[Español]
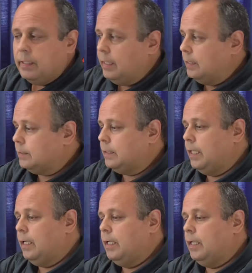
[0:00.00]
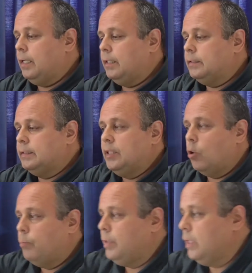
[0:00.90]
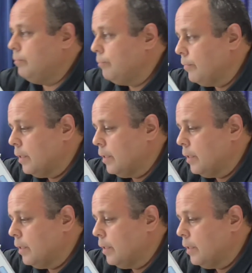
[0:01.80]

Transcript: de este Xiaomi.